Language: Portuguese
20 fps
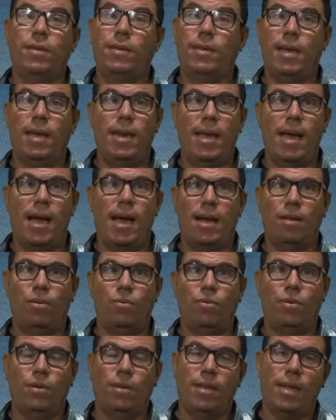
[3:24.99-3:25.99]

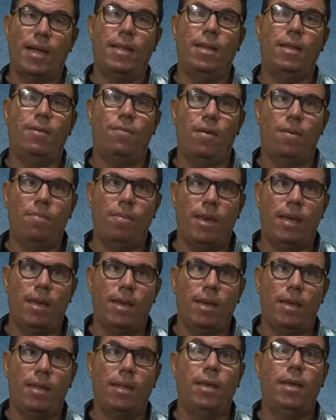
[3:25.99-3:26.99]
seriados da TV
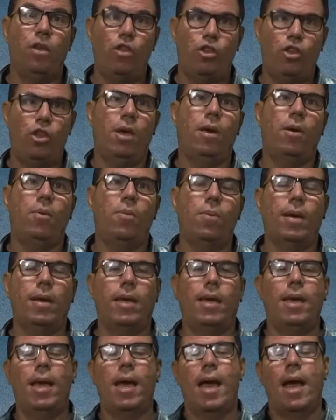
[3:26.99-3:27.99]
americana que chegam
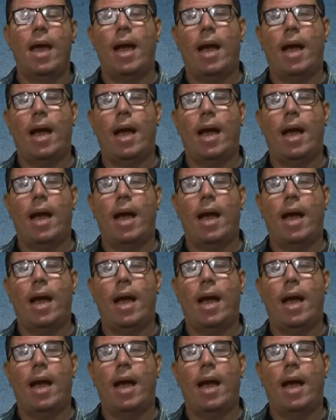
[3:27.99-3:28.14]
aqui